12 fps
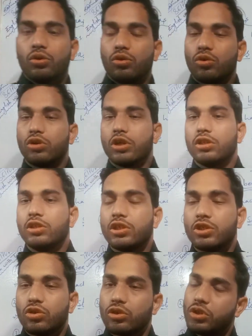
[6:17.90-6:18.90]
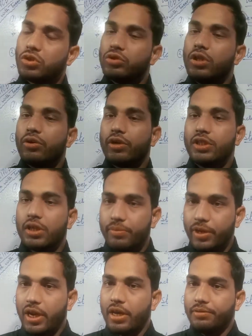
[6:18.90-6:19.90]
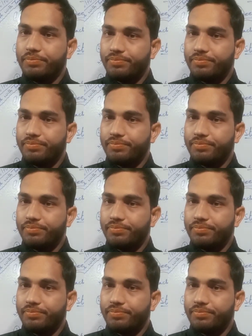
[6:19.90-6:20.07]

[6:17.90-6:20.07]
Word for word: কোনো নির্দিষ্ট কিছু দেওয়া যাবে না